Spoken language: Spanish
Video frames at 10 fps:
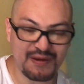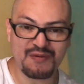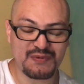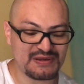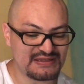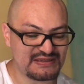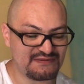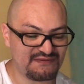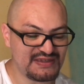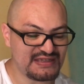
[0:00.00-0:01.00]
Bueno,
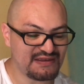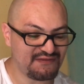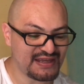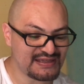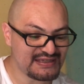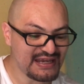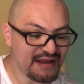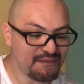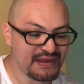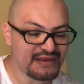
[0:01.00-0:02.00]
pues
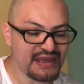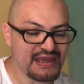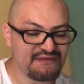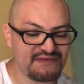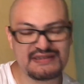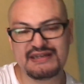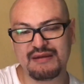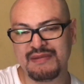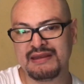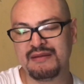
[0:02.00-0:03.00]
financieramente y
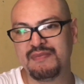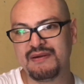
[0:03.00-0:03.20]
físicamente,